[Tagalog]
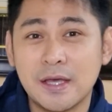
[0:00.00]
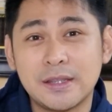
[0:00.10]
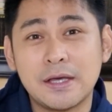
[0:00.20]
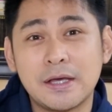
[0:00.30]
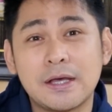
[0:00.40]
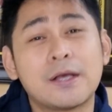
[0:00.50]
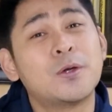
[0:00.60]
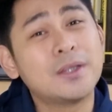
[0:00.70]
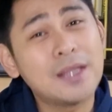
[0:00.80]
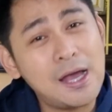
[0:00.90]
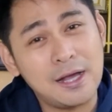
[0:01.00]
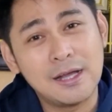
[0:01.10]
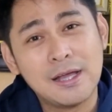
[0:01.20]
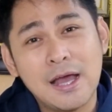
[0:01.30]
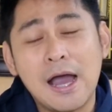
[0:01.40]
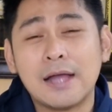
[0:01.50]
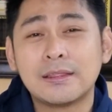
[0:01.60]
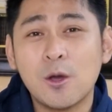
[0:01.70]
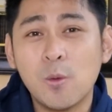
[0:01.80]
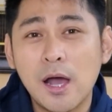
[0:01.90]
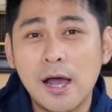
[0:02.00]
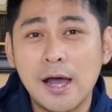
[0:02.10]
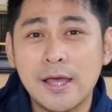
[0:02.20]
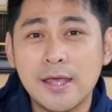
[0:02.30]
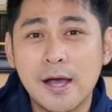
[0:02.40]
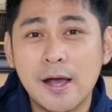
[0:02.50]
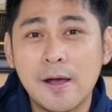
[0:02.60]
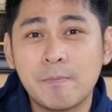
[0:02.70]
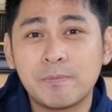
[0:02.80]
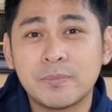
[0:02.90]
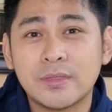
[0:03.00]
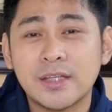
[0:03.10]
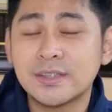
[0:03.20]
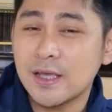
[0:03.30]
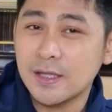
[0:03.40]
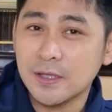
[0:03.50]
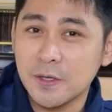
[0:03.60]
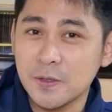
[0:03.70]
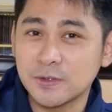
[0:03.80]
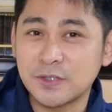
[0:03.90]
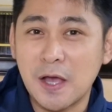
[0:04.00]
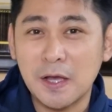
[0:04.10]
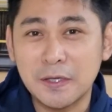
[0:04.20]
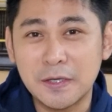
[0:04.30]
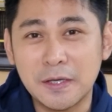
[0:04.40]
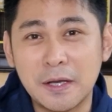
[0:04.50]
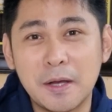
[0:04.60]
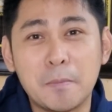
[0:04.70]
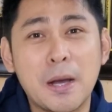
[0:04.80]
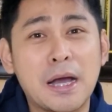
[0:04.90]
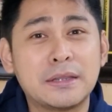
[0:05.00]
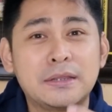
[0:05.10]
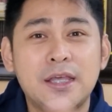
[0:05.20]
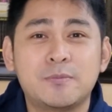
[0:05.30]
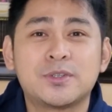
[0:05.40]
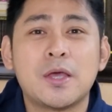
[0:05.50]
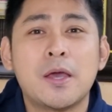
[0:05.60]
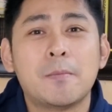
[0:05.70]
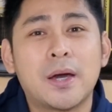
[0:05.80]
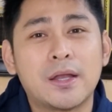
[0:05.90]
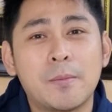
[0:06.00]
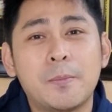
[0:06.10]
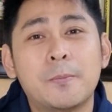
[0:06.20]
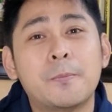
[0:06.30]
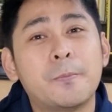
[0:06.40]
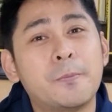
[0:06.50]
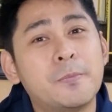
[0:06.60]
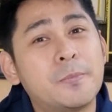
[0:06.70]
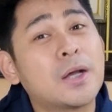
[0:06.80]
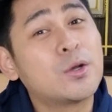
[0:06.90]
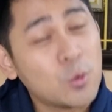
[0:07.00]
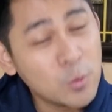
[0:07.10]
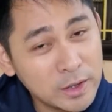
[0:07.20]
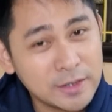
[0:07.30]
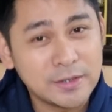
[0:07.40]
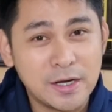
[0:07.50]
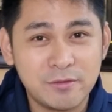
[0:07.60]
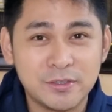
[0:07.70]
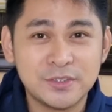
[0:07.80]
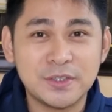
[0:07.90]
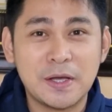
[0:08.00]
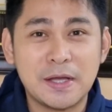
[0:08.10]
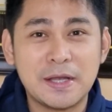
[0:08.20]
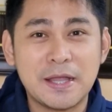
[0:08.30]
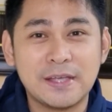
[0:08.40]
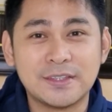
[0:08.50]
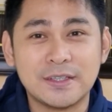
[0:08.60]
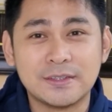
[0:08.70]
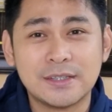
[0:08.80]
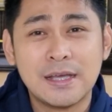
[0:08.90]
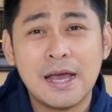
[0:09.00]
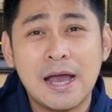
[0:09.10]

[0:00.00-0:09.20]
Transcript: At uh, good luck! At nawa ay uh, nasihan kayo sa aking uh, mga tips para pagkuha ng driver sa license.